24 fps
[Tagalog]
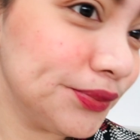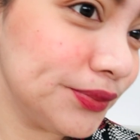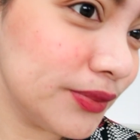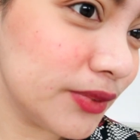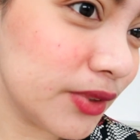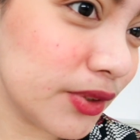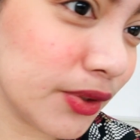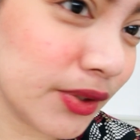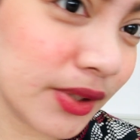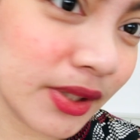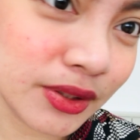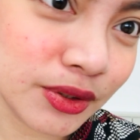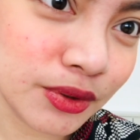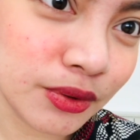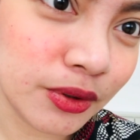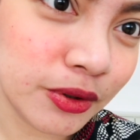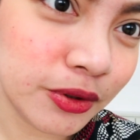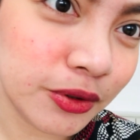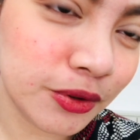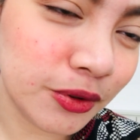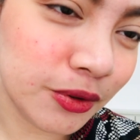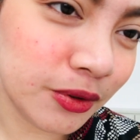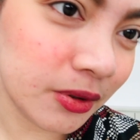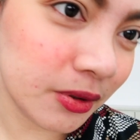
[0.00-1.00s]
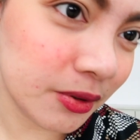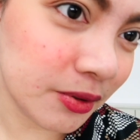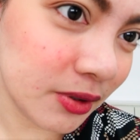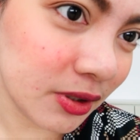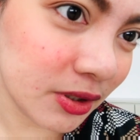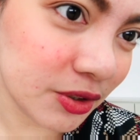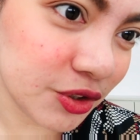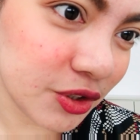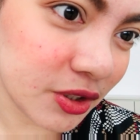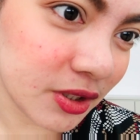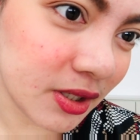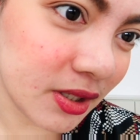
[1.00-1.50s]
so yan tuloy tuloy ko
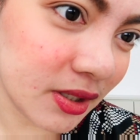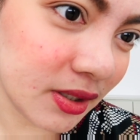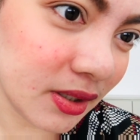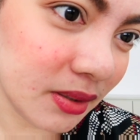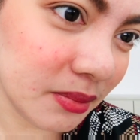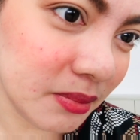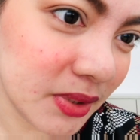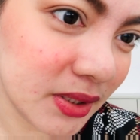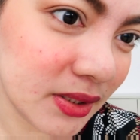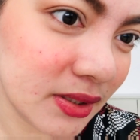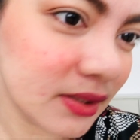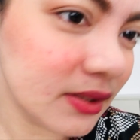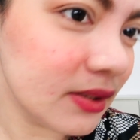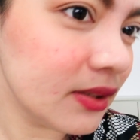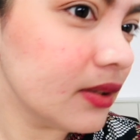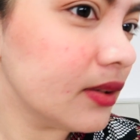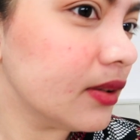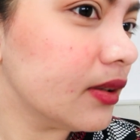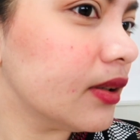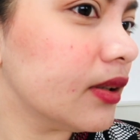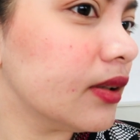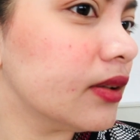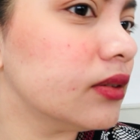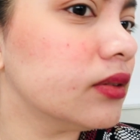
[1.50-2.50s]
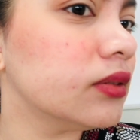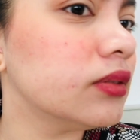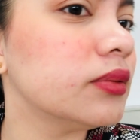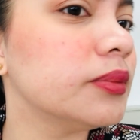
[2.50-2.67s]
lang siyang gagamitin and then